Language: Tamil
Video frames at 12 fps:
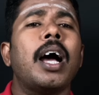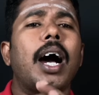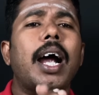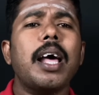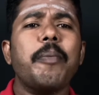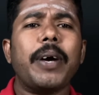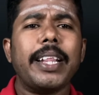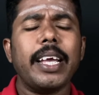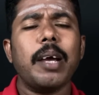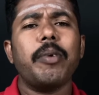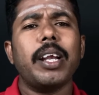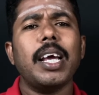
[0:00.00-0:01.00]
ஆனால் பார்த்தீங்க
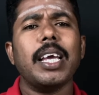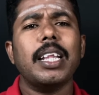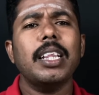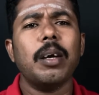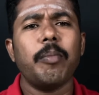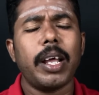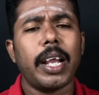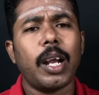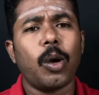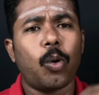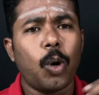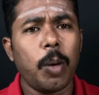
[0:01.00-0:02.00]
அப்படின்னா இந்த மாதிரியான
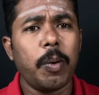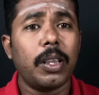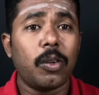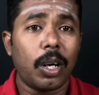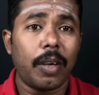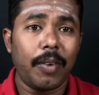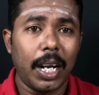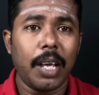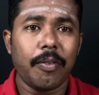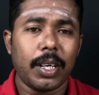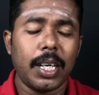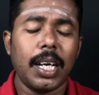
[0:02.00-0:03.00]
கோபத்தோட
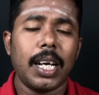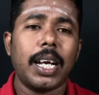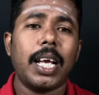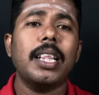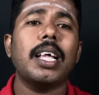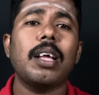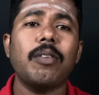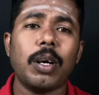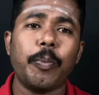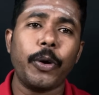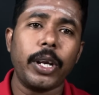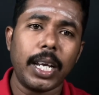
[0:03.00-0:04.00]
விளைவு எந்த அளவுக்கு
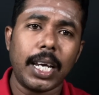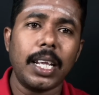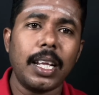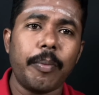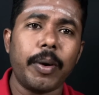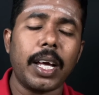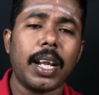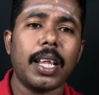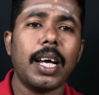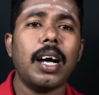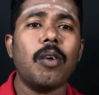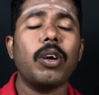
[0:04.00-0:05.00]
போய் நிற்கிது அப்படிங்கிறத
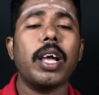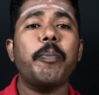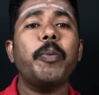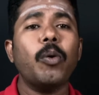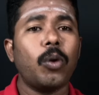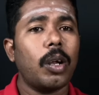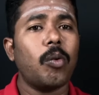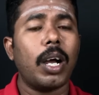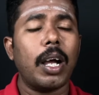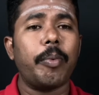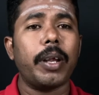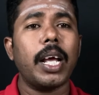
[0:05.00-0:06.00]
அவங்க எப்போ
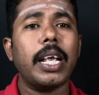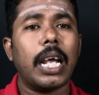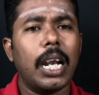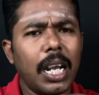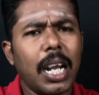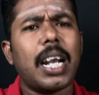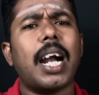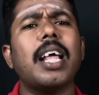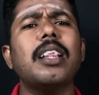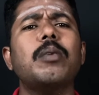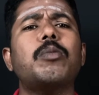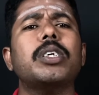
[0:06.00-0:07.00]
உணர்வாங்க அப்படின்னா எல்லாம்
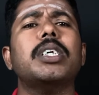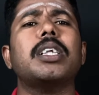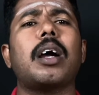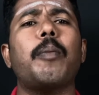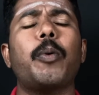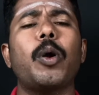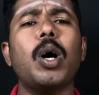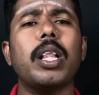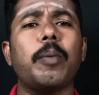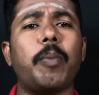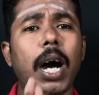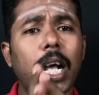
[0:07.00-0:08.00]
நடந்து முடிஞ்சதுக்கப்புறம்
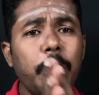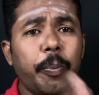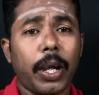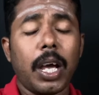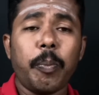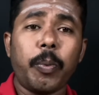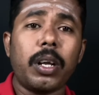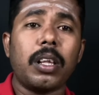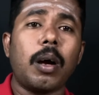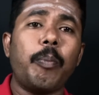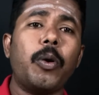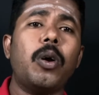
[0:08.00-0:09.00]
அந்த பாதிப்பு
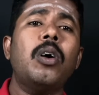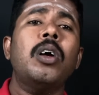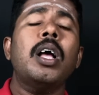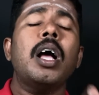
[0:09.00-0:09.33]
ஏற்பட்டதுக்கப்புறம்